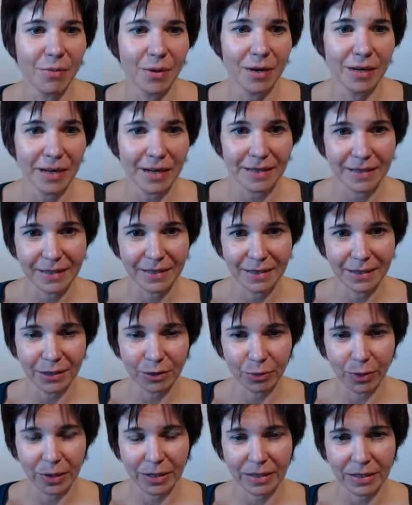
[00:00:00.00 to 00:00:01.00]
aber jetzt ist
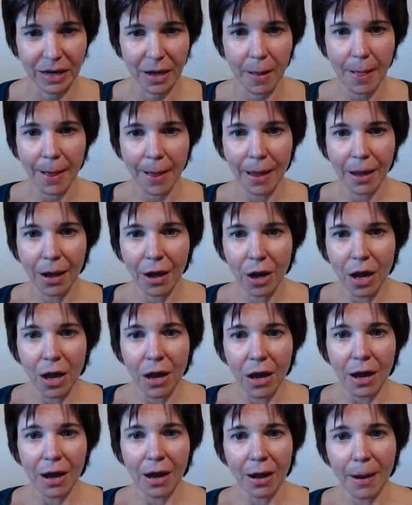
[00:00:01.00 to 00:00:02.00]
es besser.
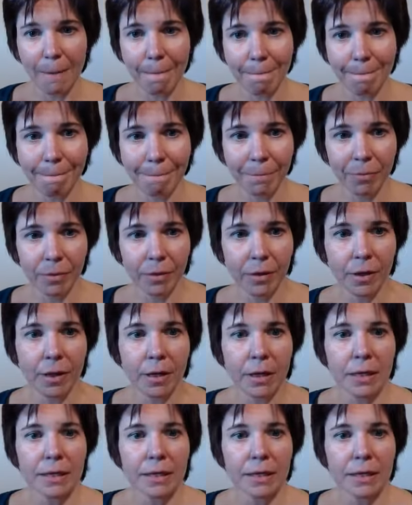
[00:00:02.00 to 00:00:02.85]
Ähm,